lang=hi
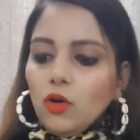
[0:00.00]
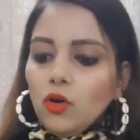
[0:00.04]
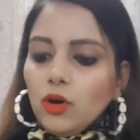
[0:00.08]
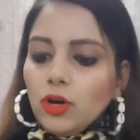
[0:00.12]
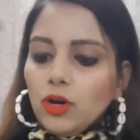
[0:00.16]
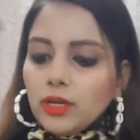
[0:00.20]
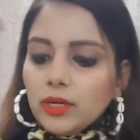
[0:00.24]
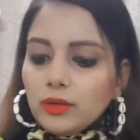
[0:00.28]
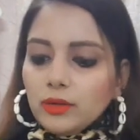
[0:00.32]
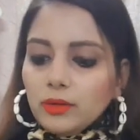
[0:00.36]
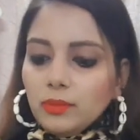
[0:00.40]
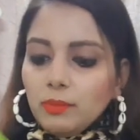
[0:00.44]

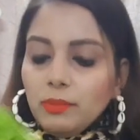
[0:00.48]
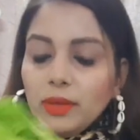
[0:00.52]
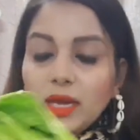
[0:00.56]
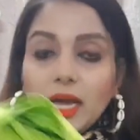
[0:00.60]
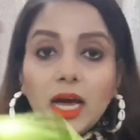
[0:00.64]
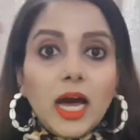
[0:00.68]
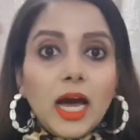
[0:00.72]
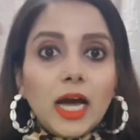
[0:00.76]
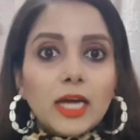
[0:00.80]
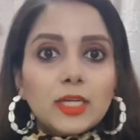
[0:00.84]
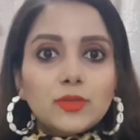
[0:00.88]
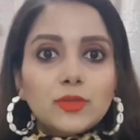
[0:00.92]
और मैं
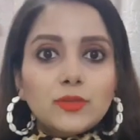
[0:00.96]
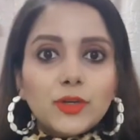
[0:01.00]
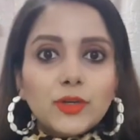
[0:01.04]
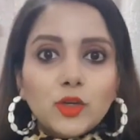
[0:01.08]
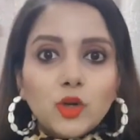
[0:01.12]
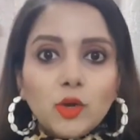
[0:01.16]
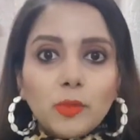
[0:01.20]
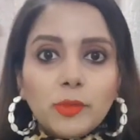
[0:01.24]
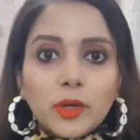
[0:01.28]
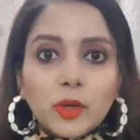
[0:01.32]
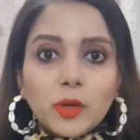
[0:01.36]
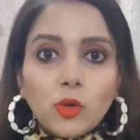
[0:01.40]
आज
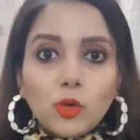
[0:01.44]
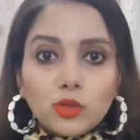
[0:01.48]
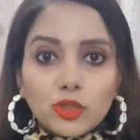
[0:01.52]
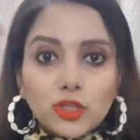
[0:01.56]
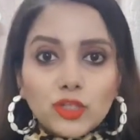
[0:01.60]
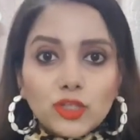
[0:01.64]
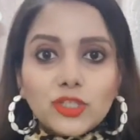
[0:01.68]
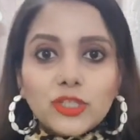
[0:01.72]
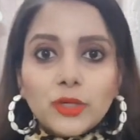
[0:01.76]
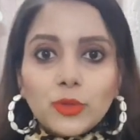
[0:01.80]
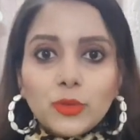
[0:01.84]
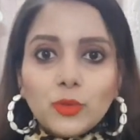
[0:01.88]
वीडियो में
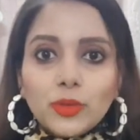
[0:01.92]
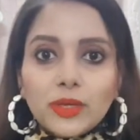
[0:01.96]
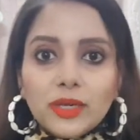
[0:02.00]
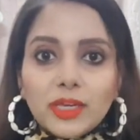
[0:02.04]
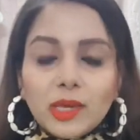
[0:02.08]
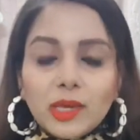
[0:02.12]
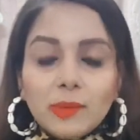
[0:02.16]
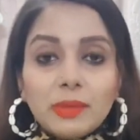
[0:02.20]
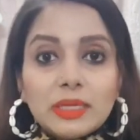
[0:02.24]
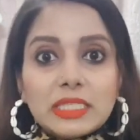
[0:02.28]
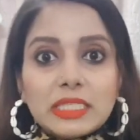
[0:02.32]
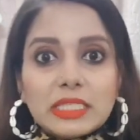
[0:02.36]
कोशिश
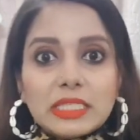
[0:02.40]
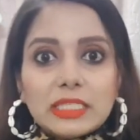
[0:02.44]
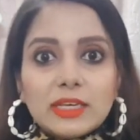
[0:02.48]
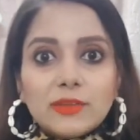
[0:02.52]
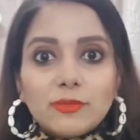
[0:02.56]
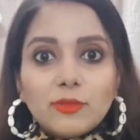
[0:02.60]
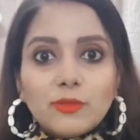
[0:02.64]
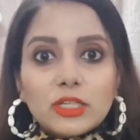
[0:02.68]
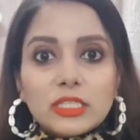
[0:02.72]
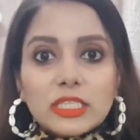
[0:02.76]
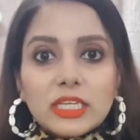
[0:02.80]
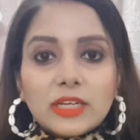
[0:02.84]
करूँगी कि मैं
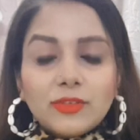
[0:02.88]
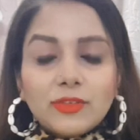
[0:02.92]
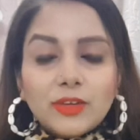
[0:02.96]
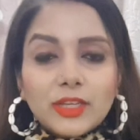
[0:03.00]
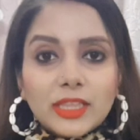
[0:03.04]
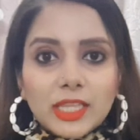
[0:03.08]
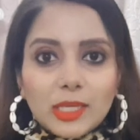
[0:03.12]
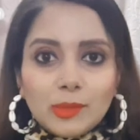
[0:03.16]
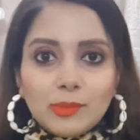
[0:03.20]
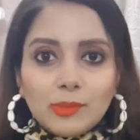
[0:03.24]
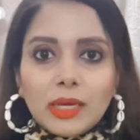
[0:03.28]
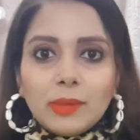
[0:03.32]
सिर्फ और सिर्फ
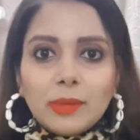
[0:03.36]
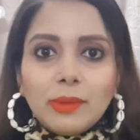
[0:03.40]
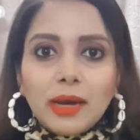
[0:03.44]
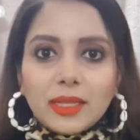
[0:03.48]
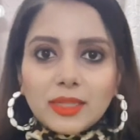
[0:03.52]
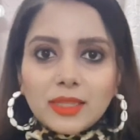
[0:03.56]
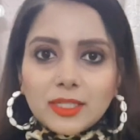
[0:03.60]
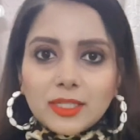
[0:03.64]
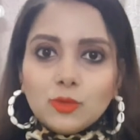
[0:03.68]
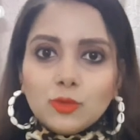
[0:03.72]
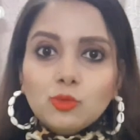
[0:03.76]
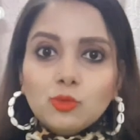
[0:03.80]
हिंदी में ही
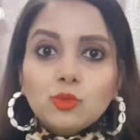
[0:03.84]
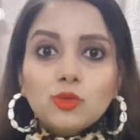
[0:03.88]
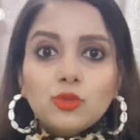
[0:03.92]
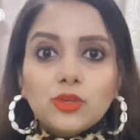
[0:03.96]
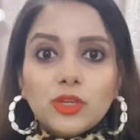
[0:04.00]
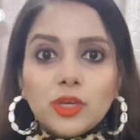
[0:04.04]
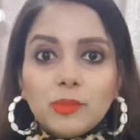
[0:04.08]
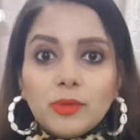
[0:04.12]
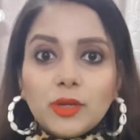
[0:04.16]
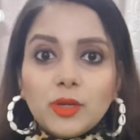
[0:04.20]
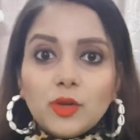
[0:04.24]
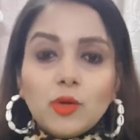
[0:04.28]
बात करूँ
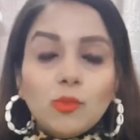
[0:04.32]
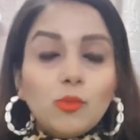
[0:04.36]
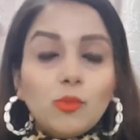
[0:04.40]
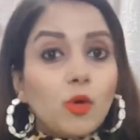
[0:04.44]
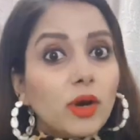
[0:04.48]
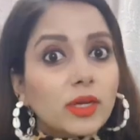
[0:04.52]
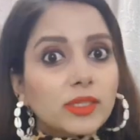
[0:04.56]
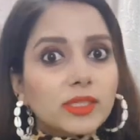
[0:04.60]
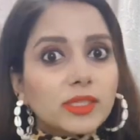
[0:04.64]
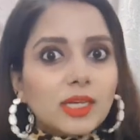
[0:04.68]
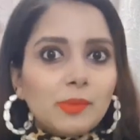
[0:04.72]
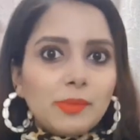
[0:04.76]
क्योंकि मेरे को
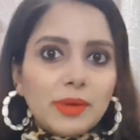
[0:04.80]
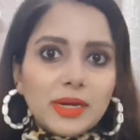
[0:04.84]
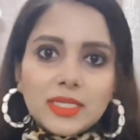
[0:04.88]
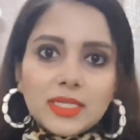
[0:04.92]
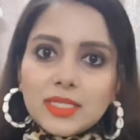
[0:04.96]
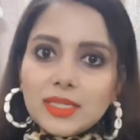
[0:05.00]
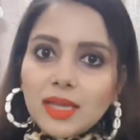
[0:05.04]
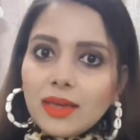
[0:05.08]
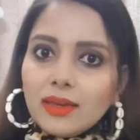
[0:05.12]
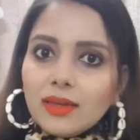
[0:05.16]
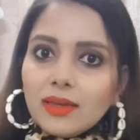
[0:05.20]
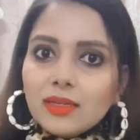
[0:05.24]
बहुत
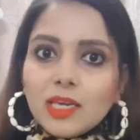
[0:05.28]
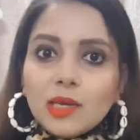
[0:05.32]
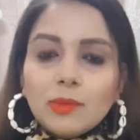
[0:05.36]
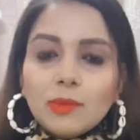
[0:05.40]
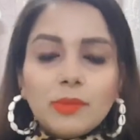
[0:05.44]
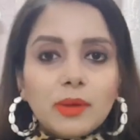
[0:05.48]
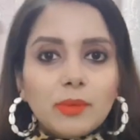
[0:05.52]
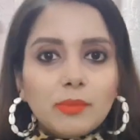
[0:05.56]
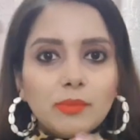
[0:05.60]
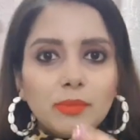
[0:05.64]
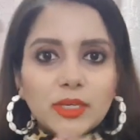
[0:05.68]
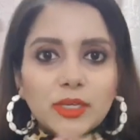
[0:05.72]
कमेंट्स आए हैं कि
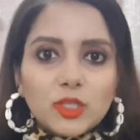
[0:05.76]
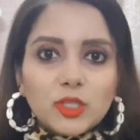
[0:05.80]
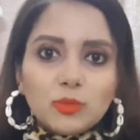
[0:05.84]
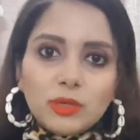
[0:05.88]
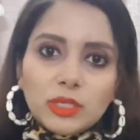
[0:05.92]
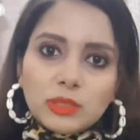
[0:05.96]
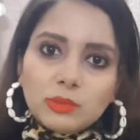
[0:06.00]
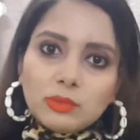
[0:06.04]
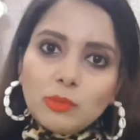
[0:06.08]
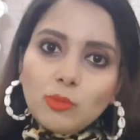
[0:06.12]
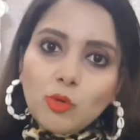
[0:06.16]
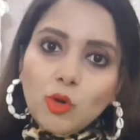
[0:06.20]
मैं बीच
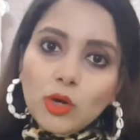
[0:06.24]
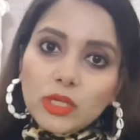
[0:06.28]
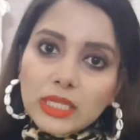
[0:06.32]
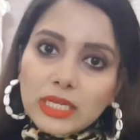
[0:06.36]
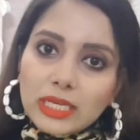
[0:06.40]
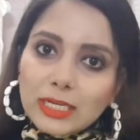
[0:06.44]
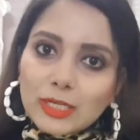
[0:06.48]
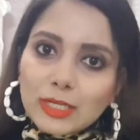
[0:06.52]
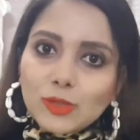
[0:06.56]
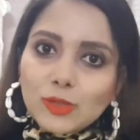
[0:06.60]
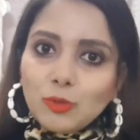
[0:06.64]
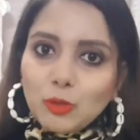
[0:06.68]
बीच में बहुत
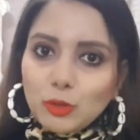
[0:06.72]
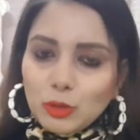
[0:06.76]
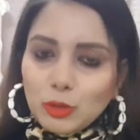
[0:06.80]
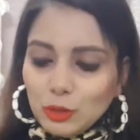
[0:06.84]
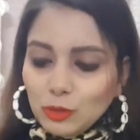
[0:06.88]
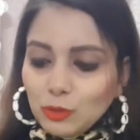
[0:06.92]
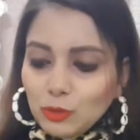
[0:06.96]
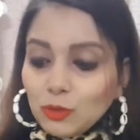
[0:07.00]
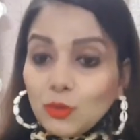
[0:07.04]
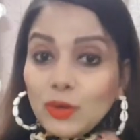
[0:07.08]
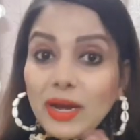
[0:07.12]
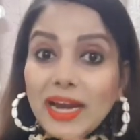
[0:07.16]
इंग्लिश
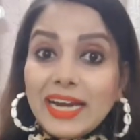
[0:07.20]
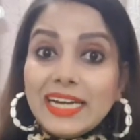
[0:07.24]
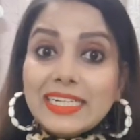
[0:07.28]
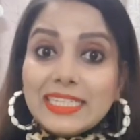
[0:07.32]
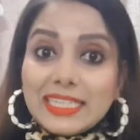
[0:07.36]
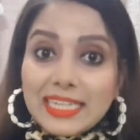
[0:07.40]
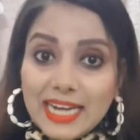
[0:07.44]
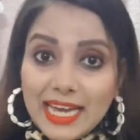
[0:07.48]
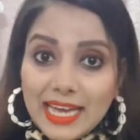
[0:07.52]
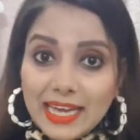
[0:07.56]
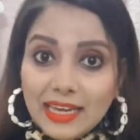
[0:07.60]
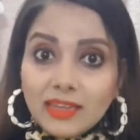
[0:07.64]
बोलती हूँ तो आई
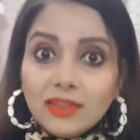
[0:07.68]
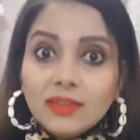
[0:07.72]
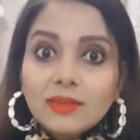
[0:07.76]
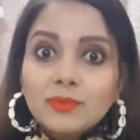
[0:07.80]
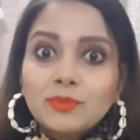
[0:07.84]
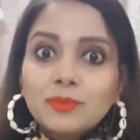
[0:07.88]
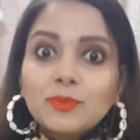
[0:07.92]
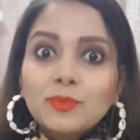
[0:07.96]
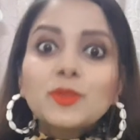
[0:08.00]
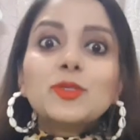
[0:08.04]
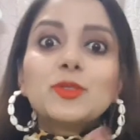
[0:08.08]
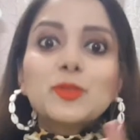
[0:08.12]
ट्राई
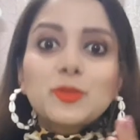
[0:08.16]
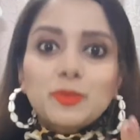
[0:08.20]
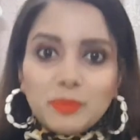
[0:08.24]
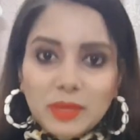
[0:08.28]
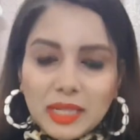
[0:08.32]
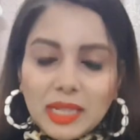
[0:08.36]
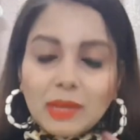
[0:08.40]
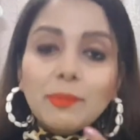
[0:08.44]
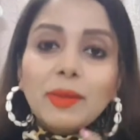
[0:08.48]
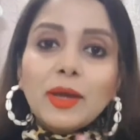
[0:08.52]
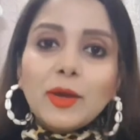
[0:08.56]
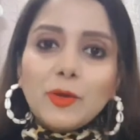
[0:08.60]

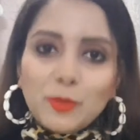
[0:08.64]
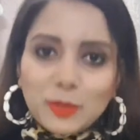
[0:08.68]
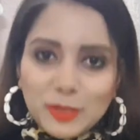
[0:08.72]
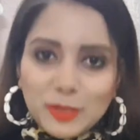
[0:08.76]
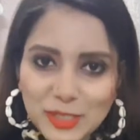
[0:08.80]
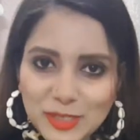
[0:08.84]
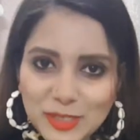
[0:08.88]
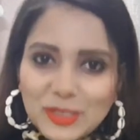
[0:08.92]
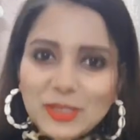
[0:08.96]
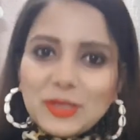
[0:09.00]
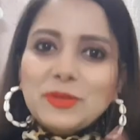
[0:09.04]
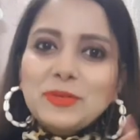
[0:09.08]
मतलब मैं
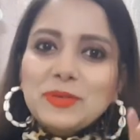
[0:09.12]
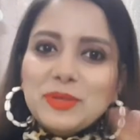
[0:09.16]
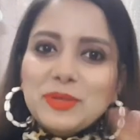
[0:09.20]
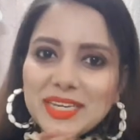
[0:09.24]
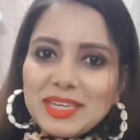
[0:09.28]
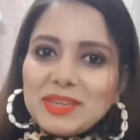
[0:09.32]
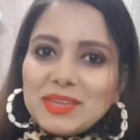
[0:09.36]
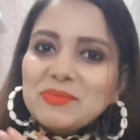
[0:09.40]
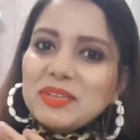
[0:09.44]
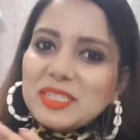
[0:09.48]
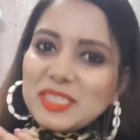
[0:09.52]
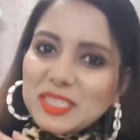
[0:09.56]
कोशिश करूँगी
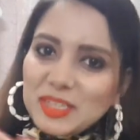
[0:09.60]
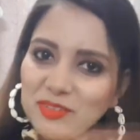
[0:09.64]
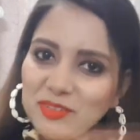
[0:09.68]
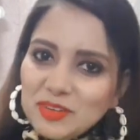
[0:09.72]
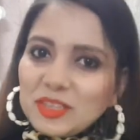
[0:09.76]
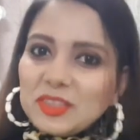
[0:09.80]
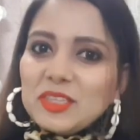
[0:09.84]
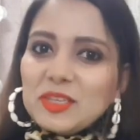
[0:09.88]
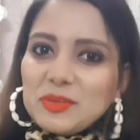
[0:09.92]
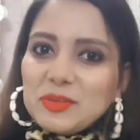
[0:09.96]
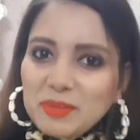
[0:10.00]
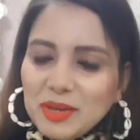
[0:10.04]
कि मैं सिर्फ
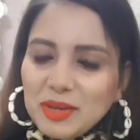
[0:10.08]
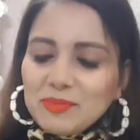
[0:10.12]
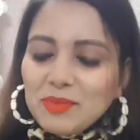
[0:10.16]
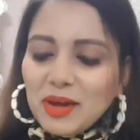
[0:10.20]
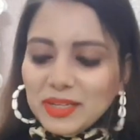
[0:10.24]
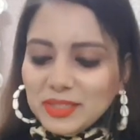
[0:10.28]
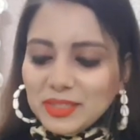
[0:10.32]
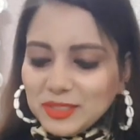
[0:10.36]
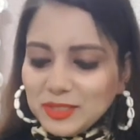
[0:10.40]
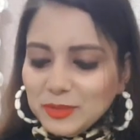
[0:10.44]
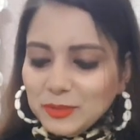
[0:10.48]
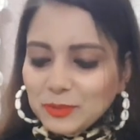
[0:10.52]
हिंदी में ही
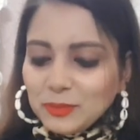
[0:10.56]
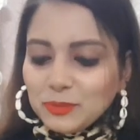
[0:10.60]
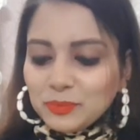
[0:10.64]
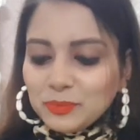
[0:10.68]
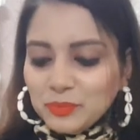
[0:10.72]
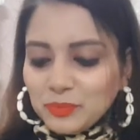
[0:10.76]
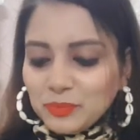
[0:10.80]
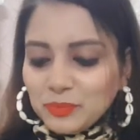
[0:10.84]
बात करूँ